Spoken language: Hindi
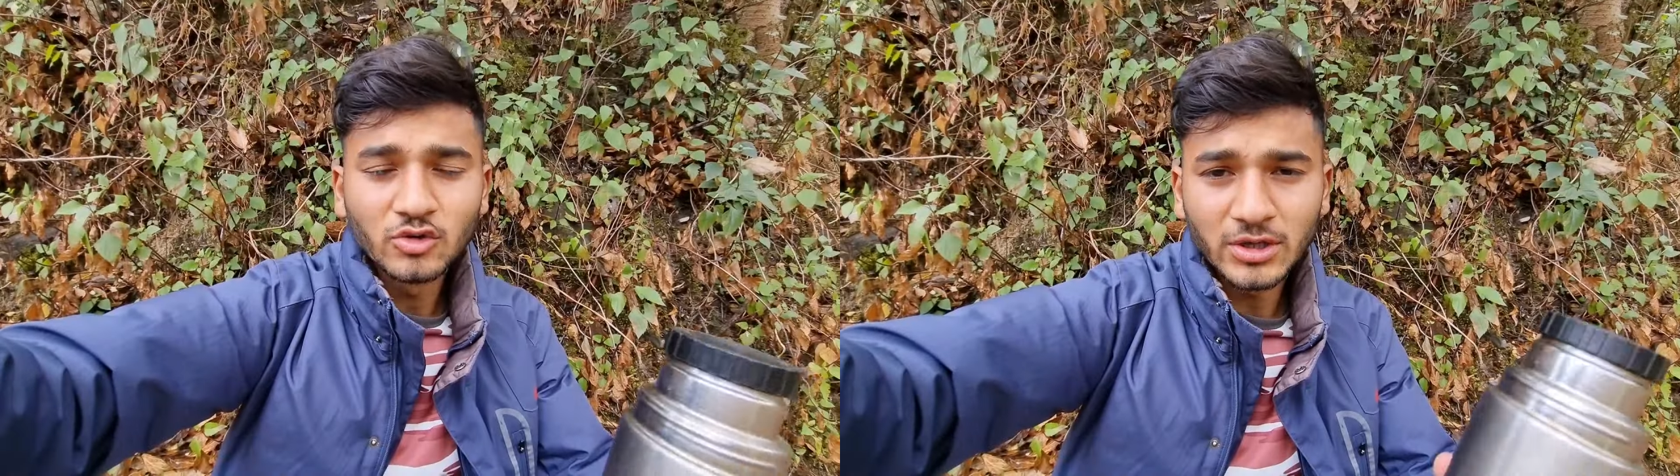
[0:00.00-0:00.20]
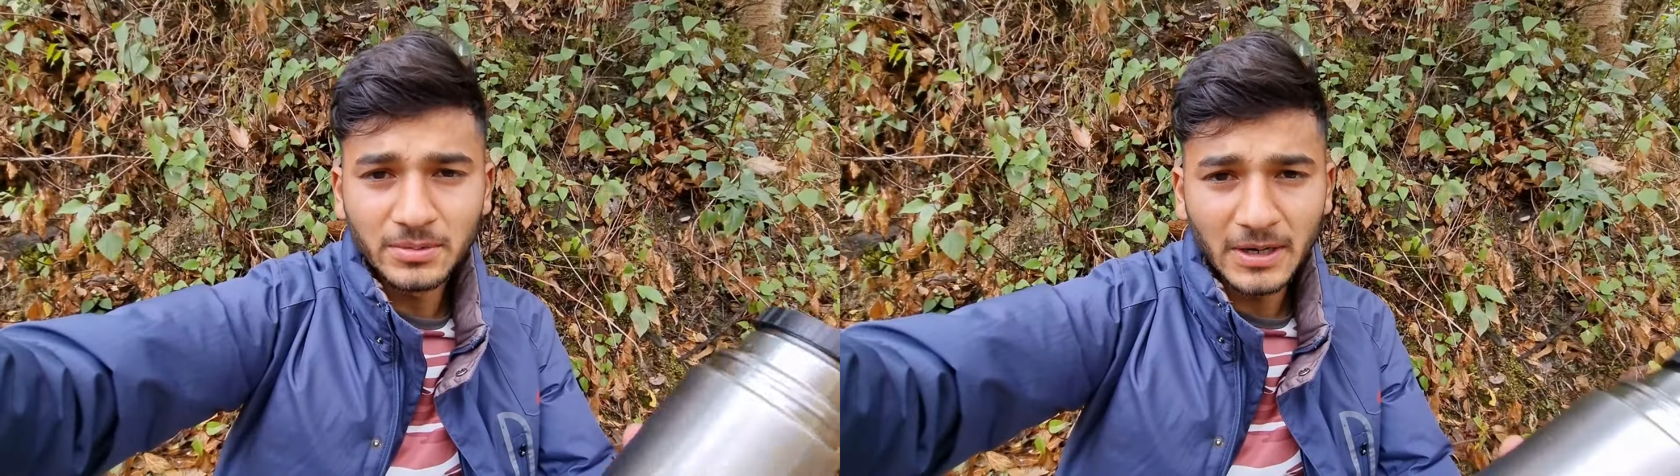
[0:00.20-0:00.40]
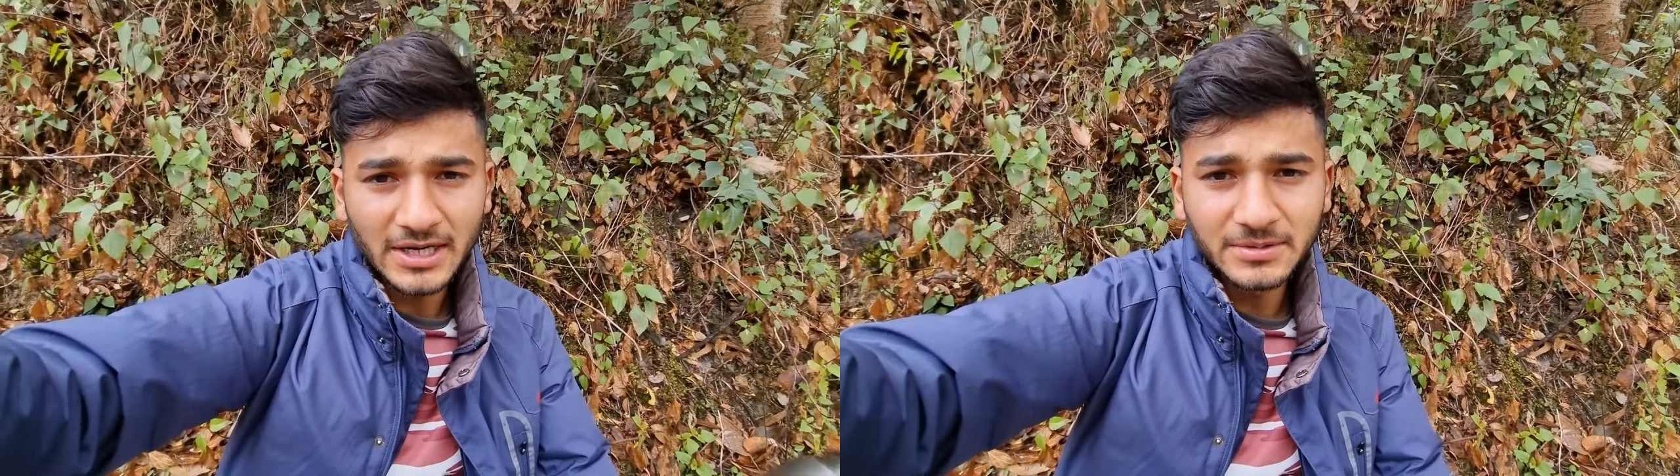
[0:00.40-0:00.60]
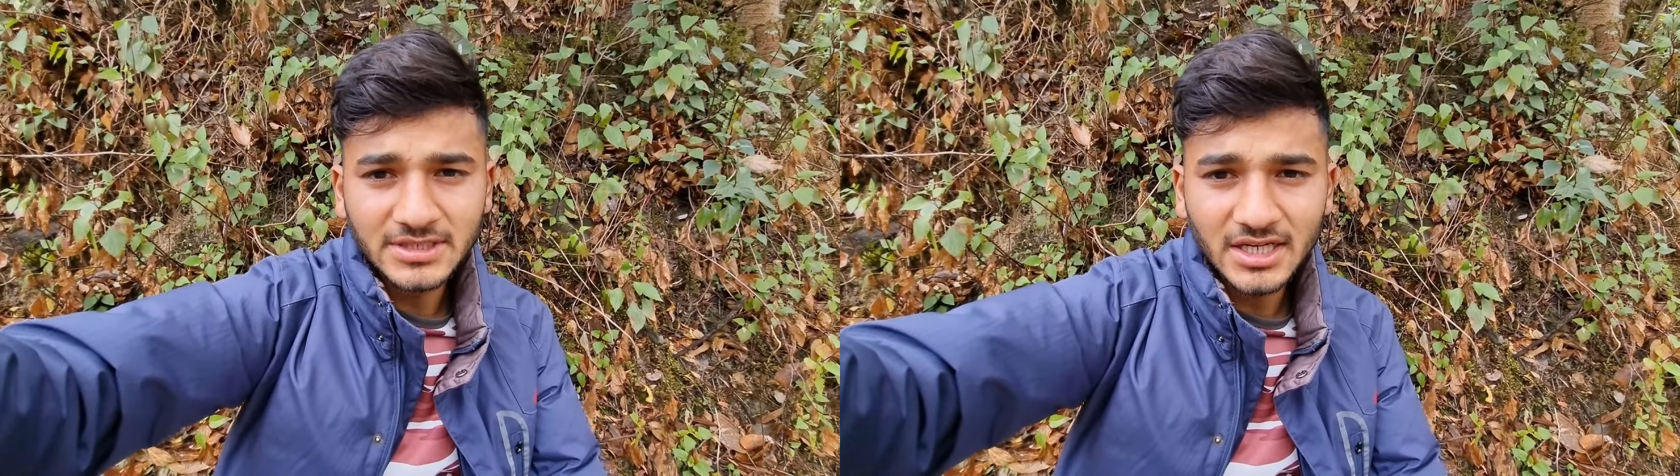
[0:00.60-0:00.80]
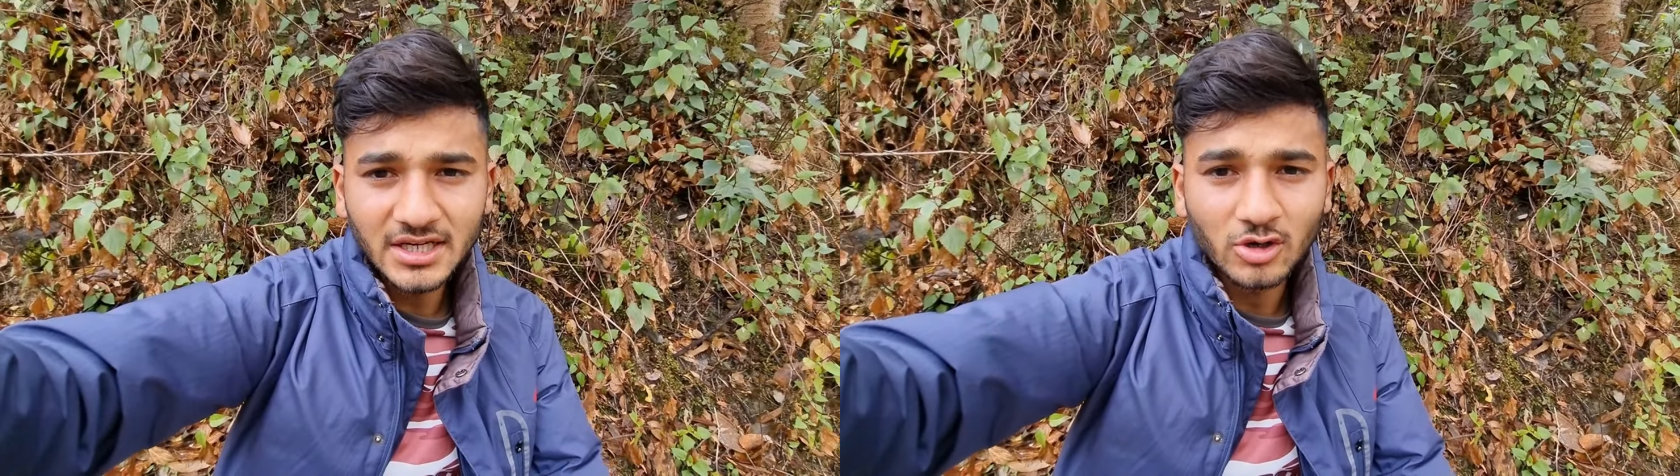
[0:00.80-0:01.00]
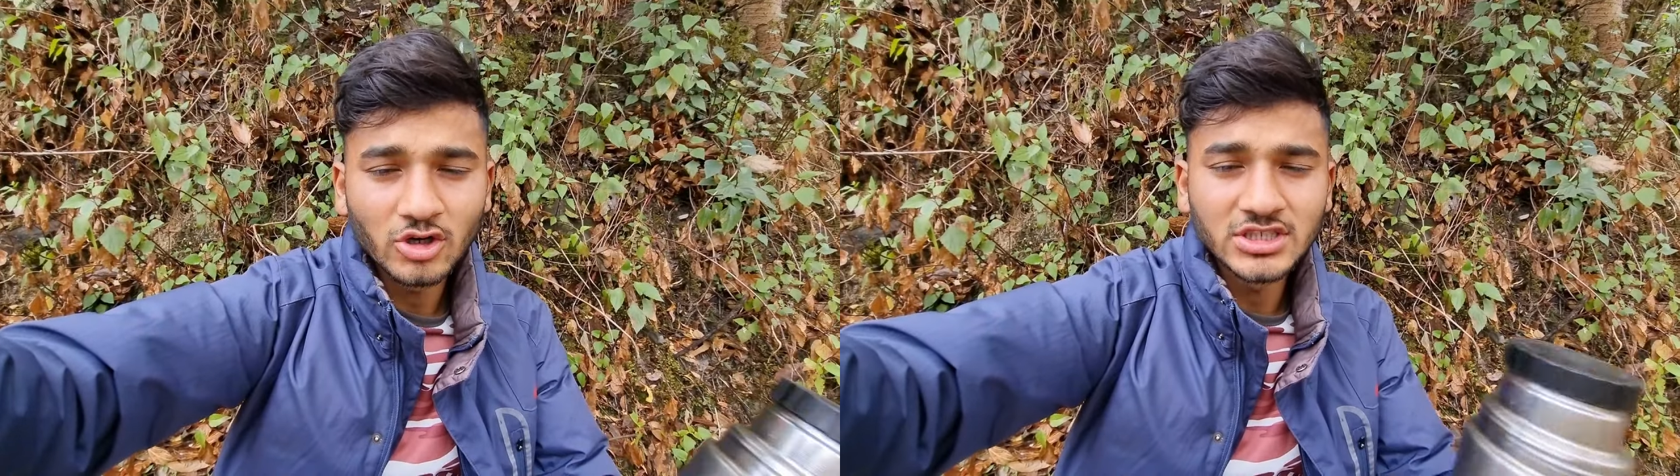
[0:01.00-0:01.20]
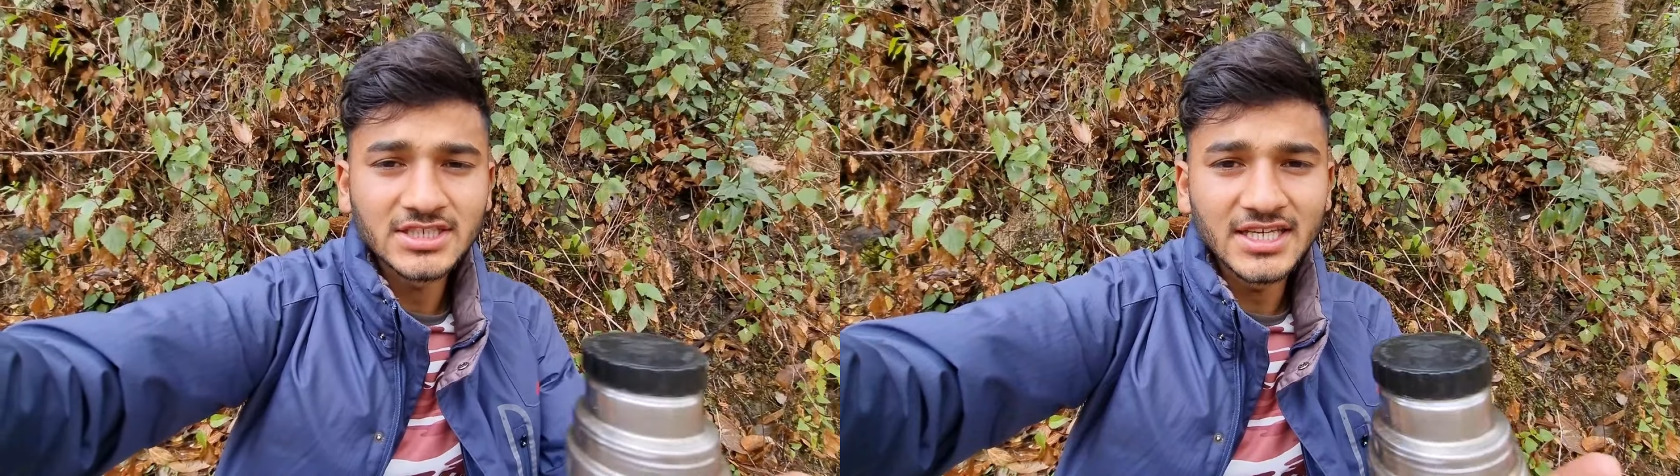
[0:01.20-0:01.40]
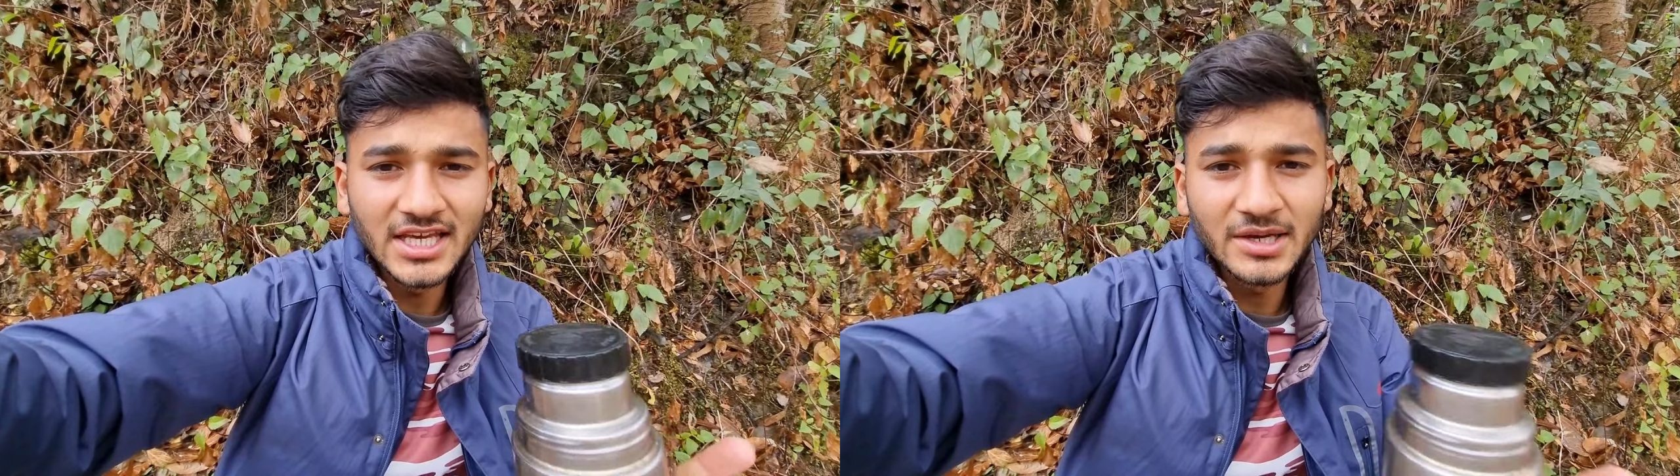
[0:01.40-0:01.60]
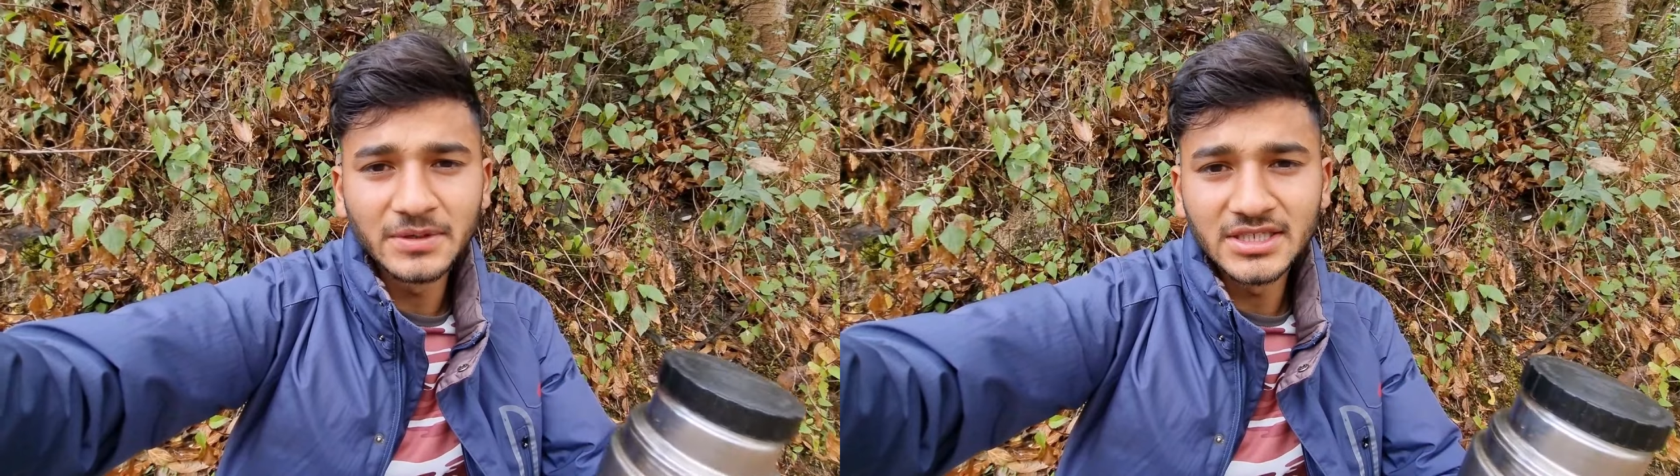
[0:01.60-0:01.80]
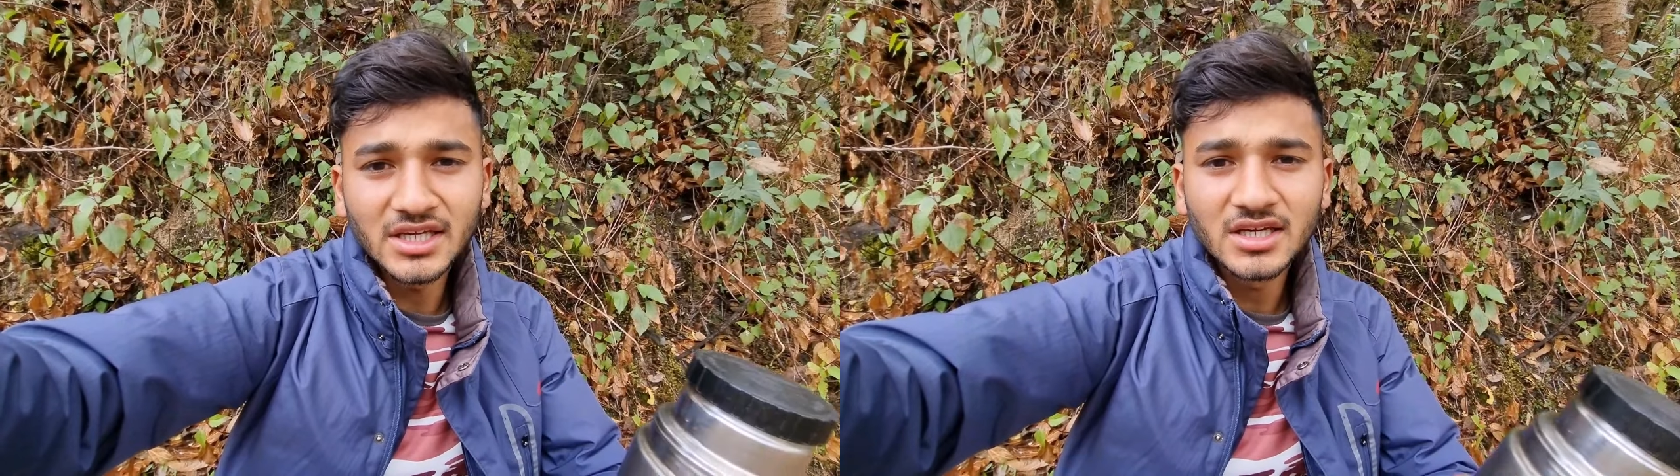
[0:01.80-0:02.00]
क्योंकि अभी बारह बज रहे हैं और जैसे एक
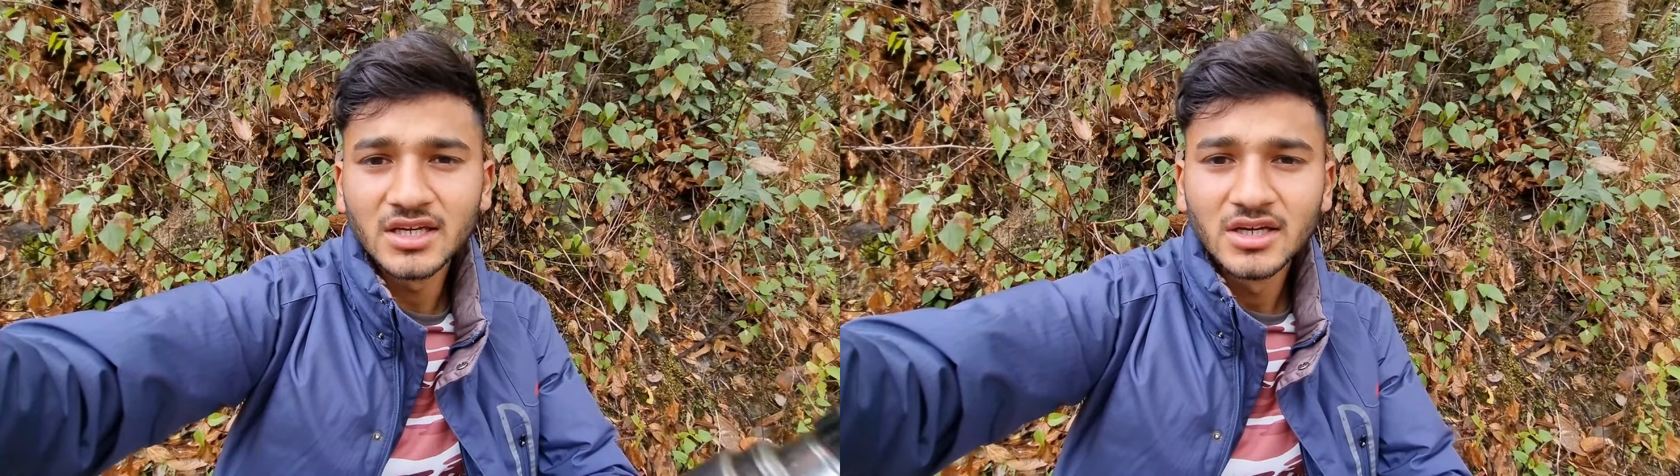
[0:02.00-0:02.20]
बजेंगे